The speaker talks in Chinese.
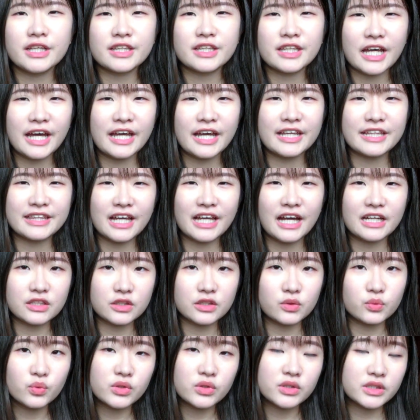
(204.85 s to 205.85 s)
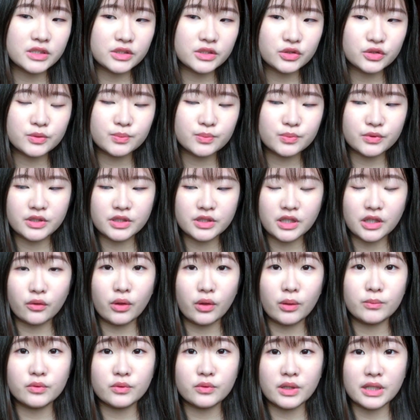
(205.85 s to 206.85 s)
太大的问题，就是不会让
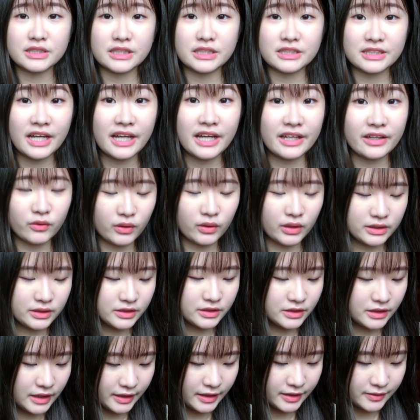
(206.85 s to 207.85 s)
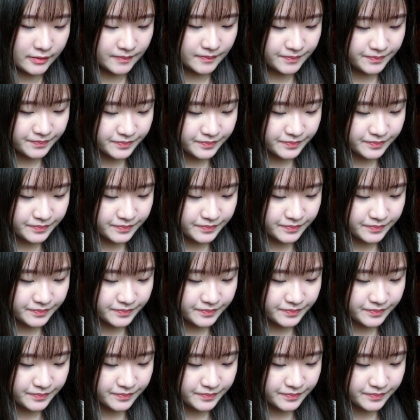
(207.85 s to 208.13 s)
髋部看起来太宽之类的。